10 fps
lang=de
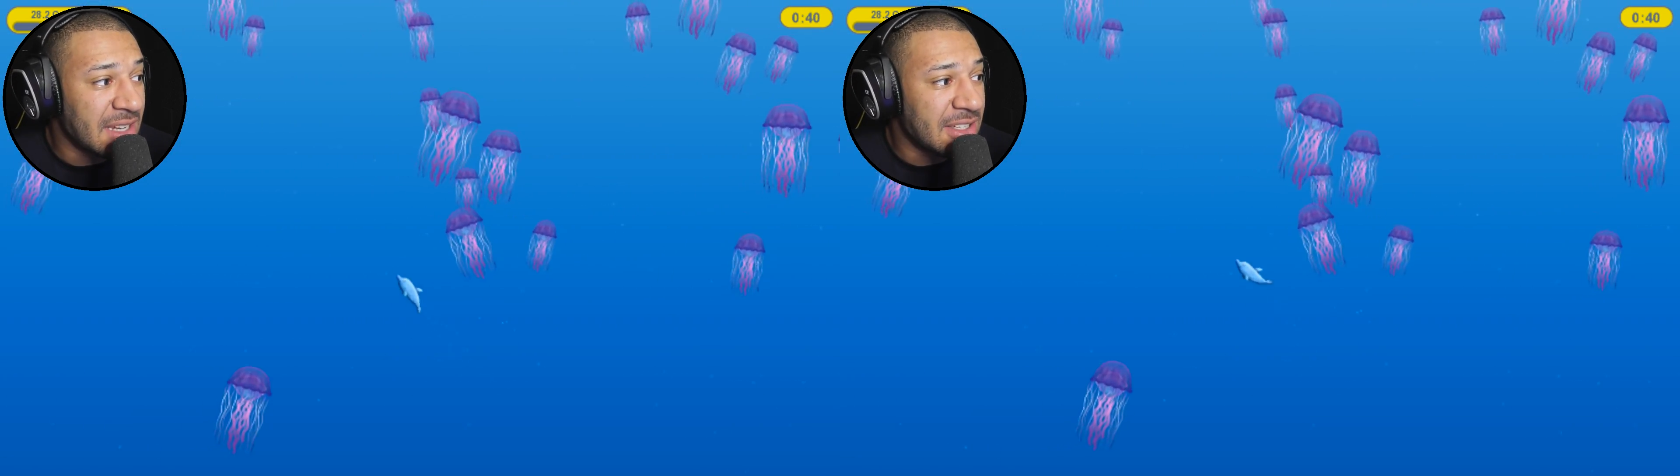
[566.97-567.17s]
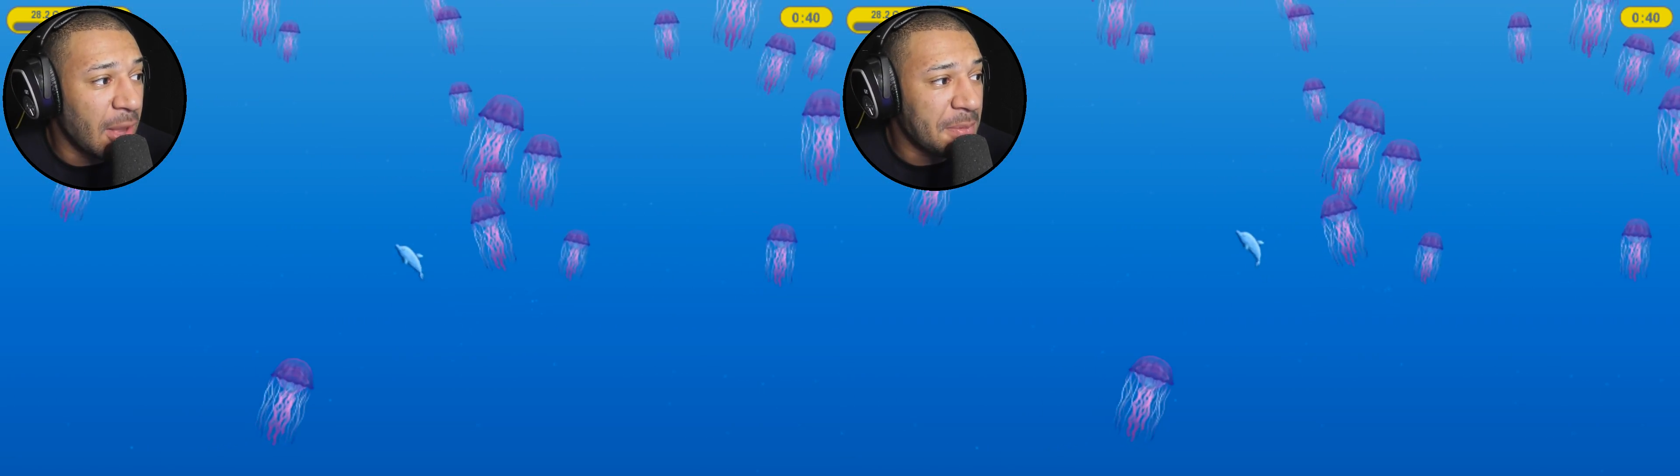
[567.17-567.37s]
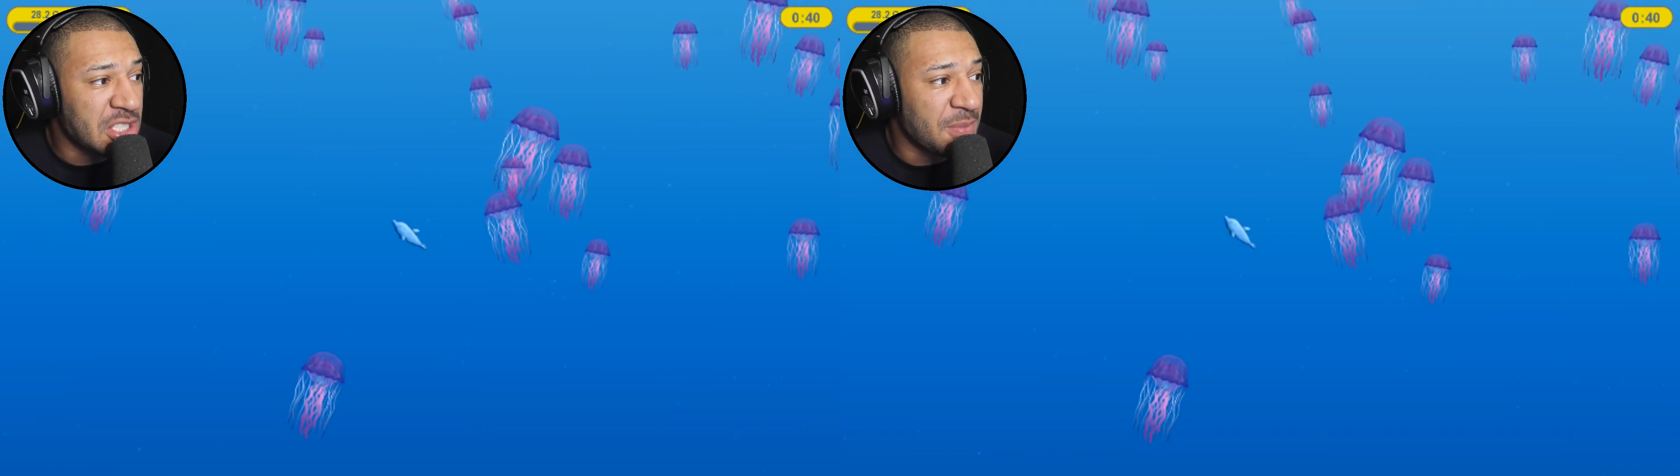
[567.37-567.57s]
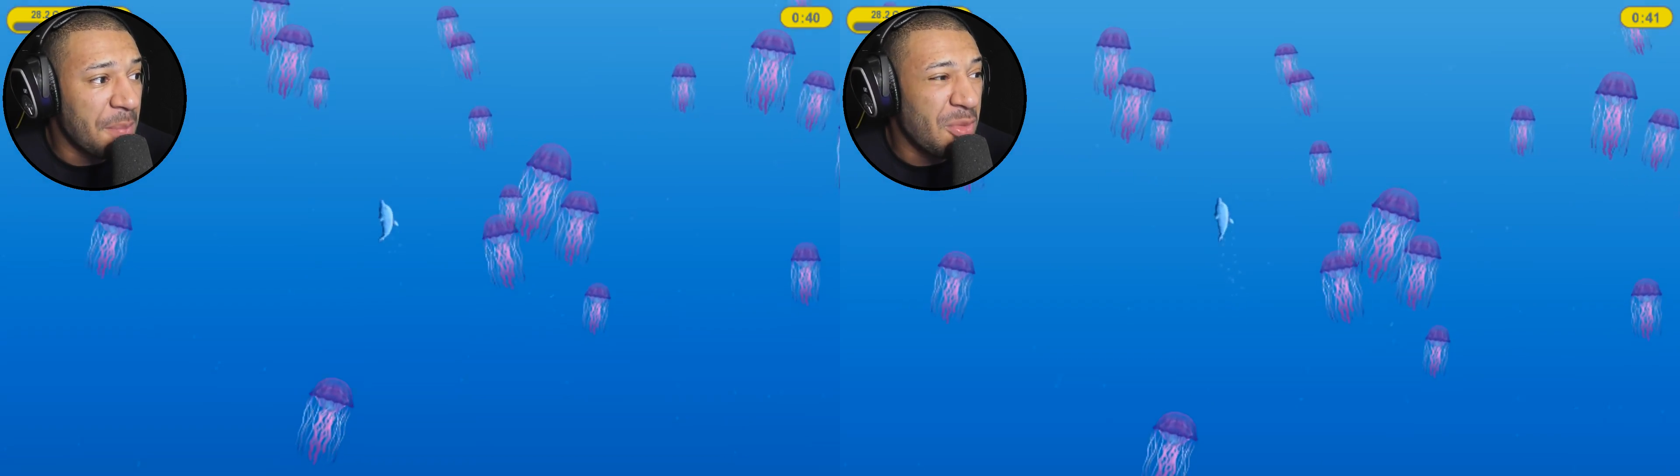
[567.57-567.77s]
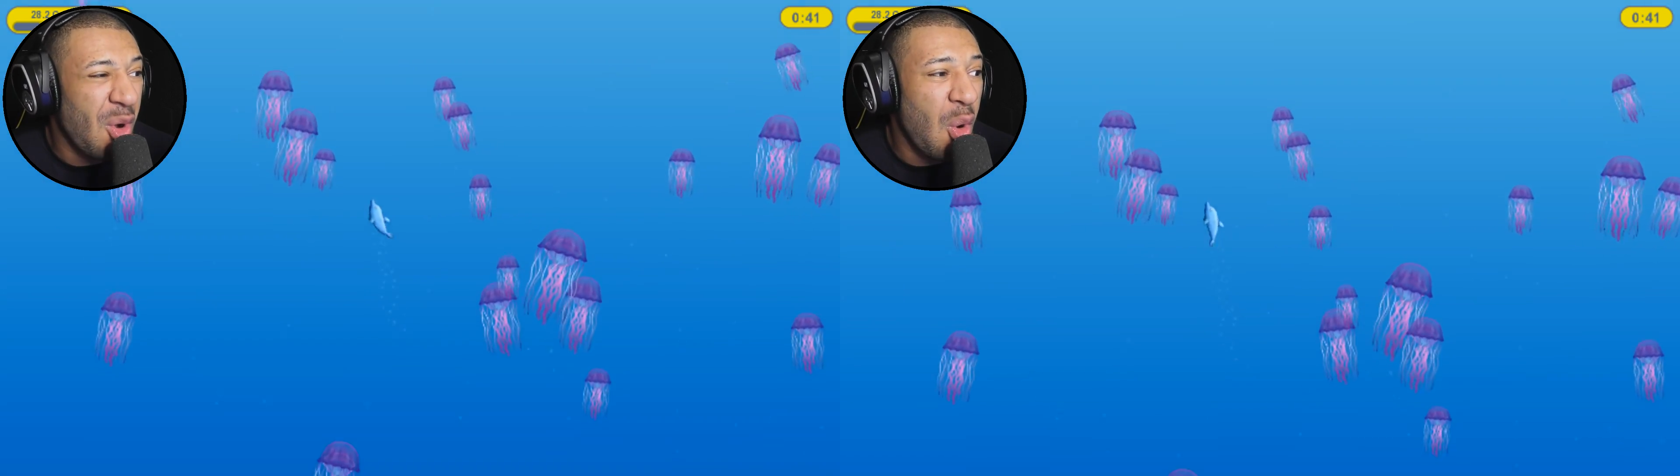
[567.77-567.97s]
Ich glaube, die
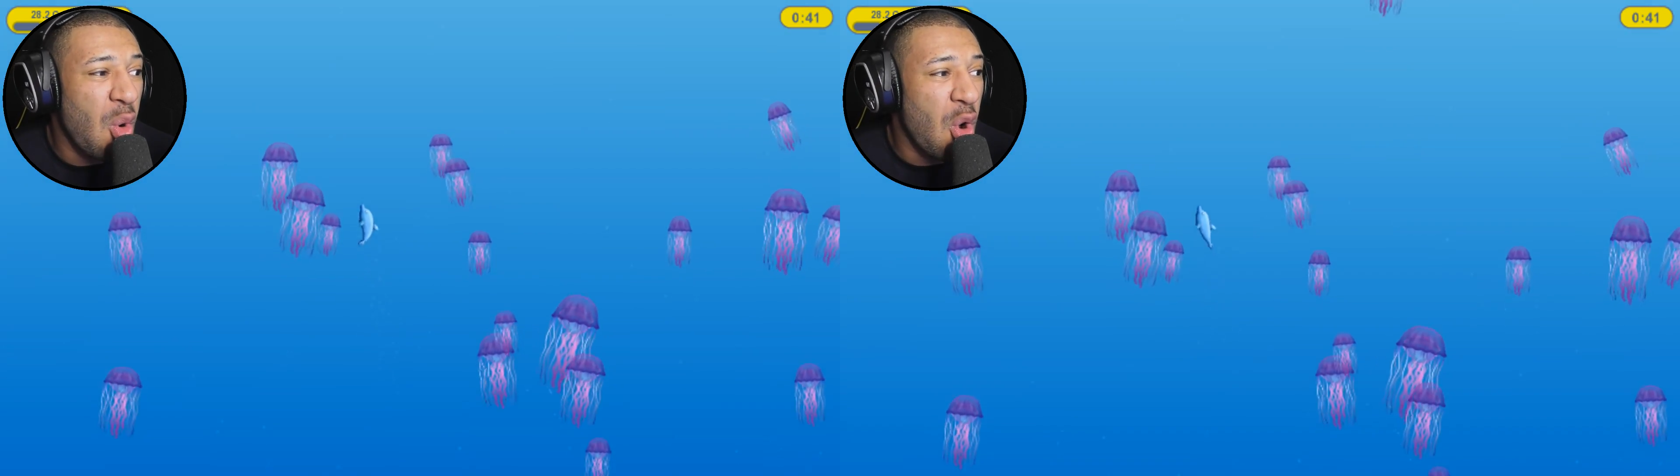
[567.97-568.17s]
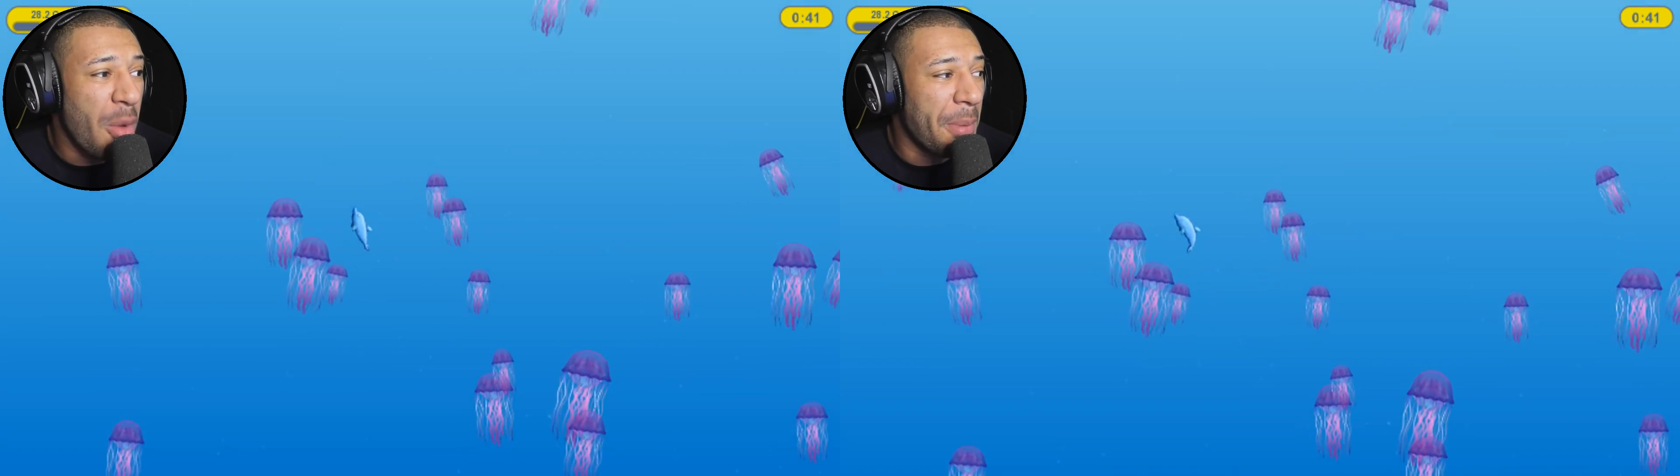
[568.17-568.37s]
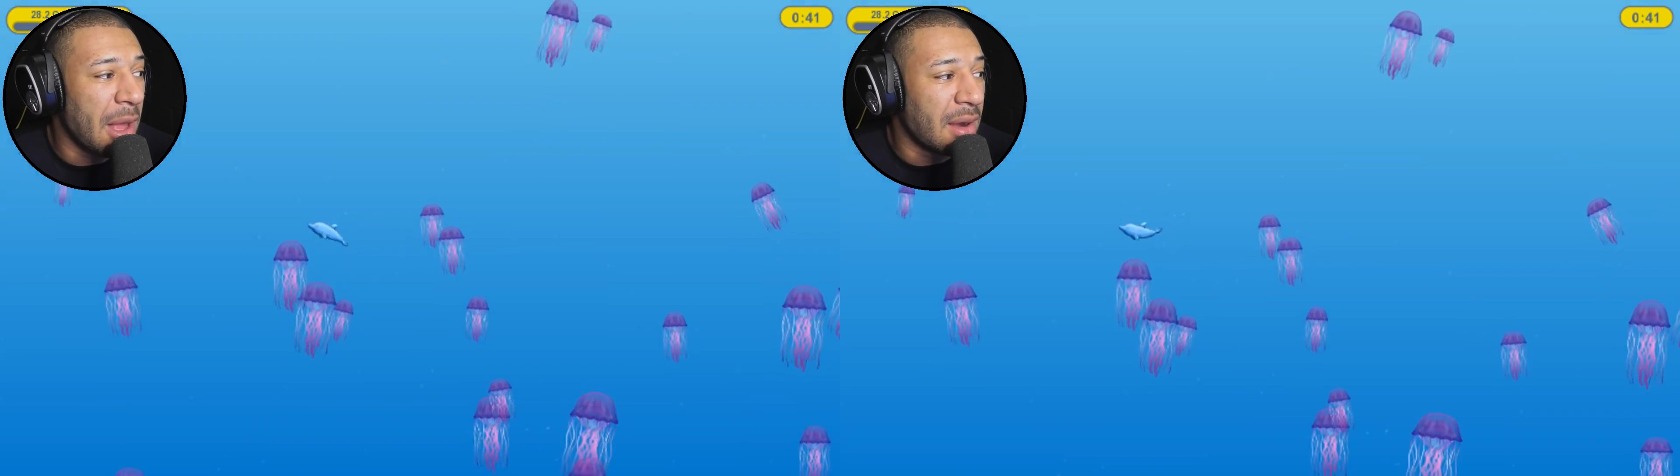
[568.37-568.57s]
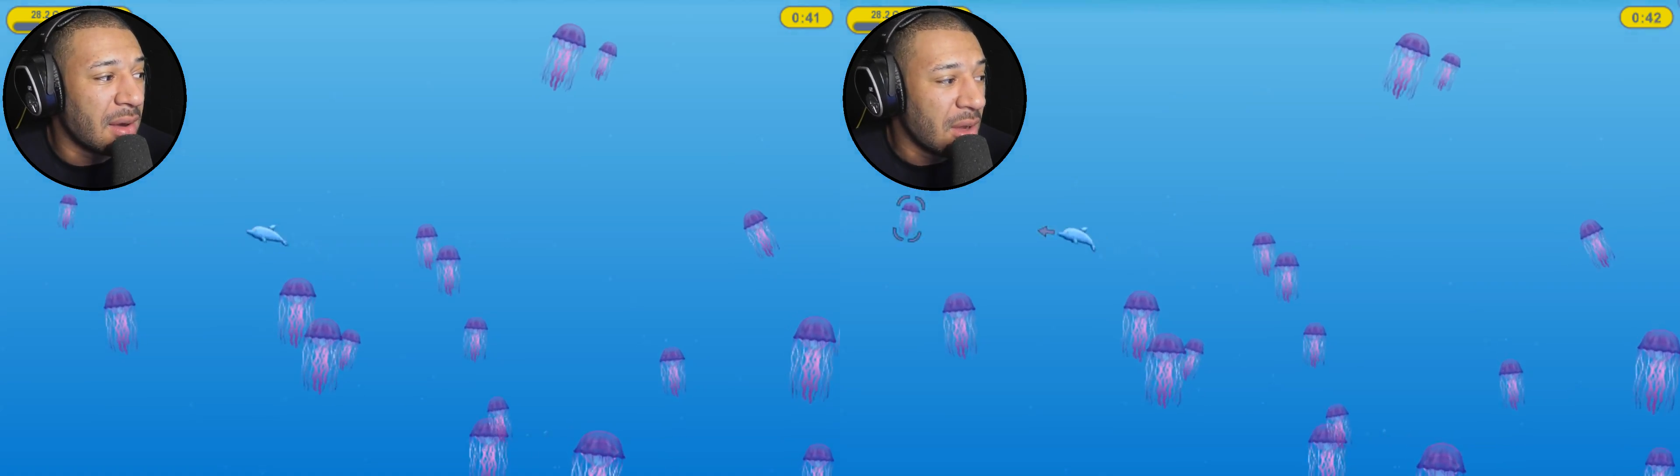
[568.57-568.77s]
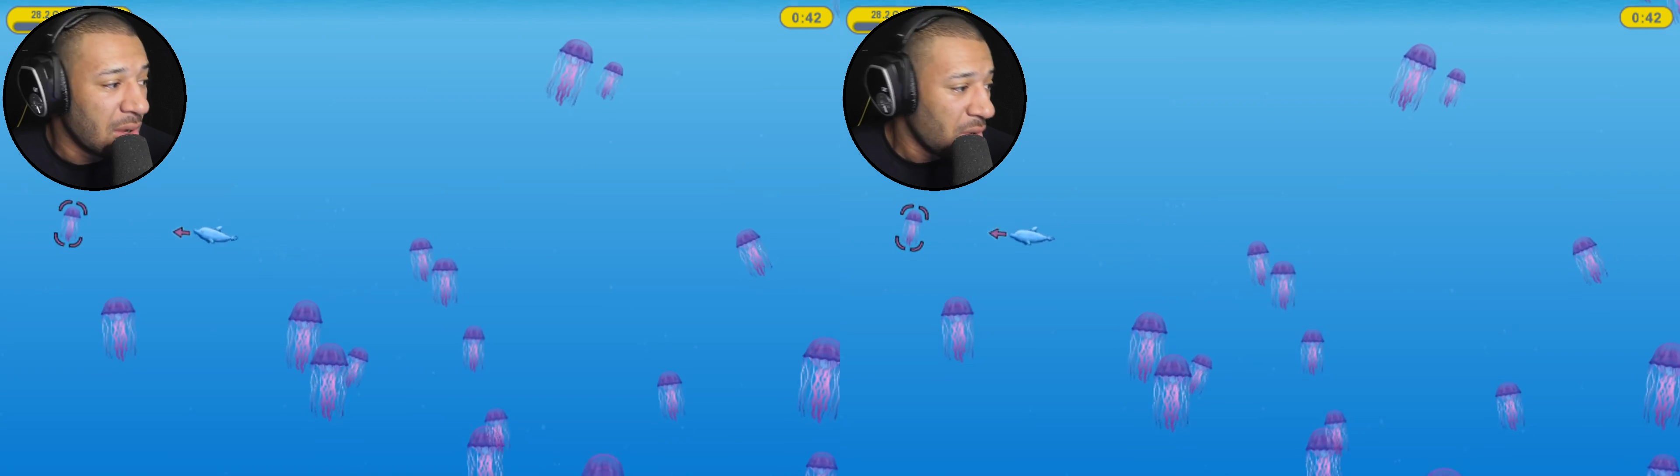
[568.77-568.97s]
schwimmen nur oben.